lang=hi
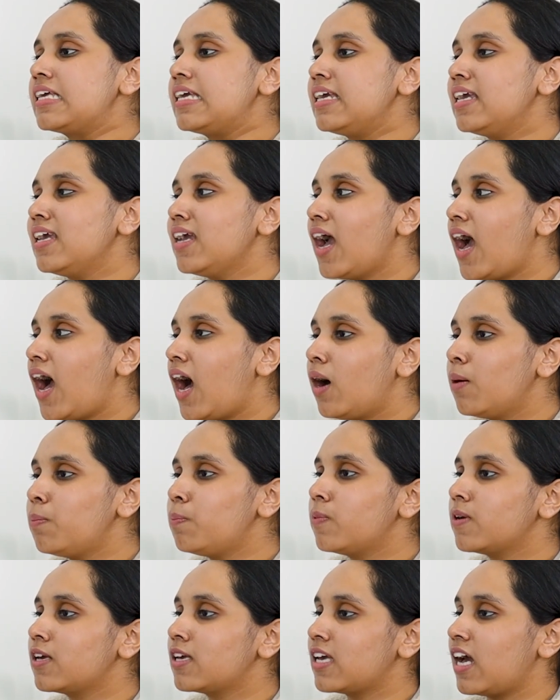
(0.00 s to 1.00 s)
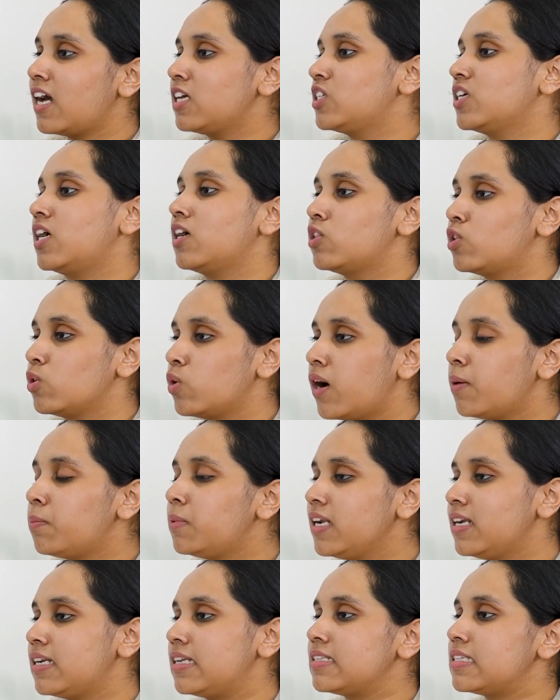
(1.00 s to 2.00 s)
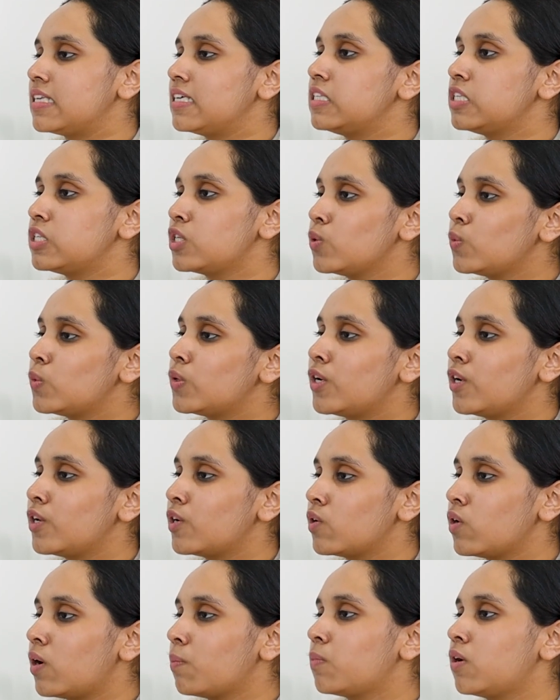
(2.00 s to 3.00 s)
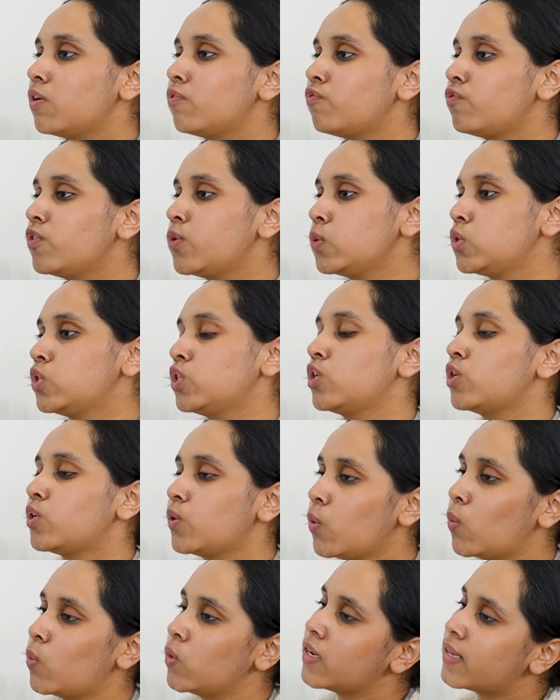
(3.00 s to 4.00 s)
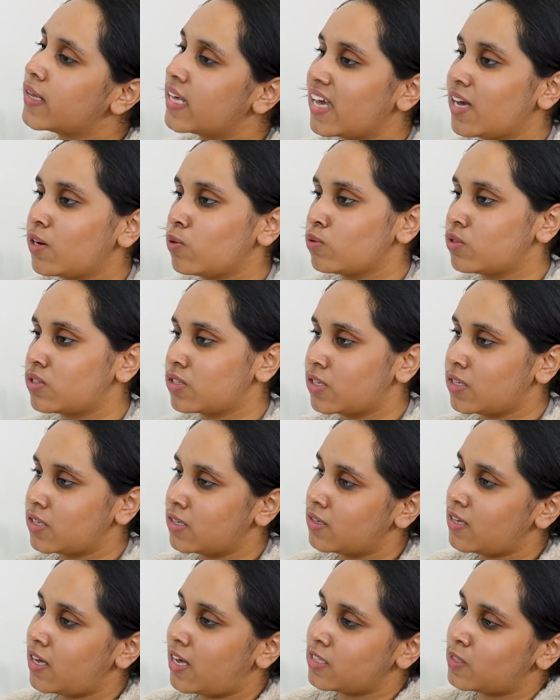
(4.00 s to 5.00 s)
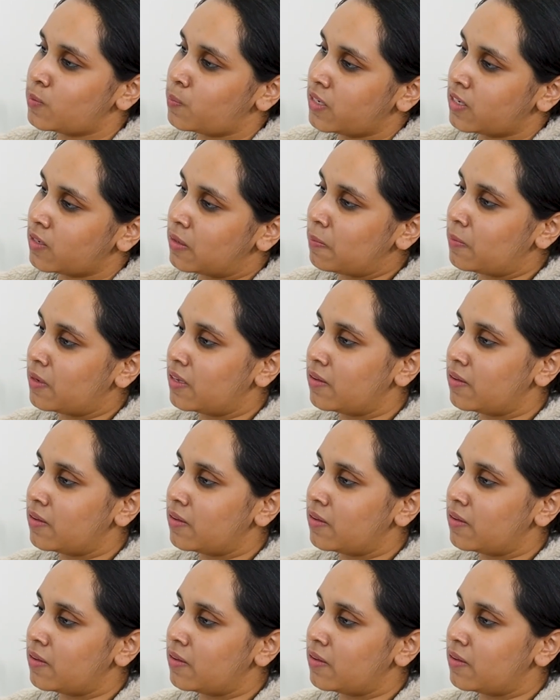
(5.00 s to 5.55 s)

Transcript: कि आप क्या चाहते हो आप डेटा साइंस क्यों कर रहे हो आपका फ्यूचर गोल क्या है उसके एस्पेक्ट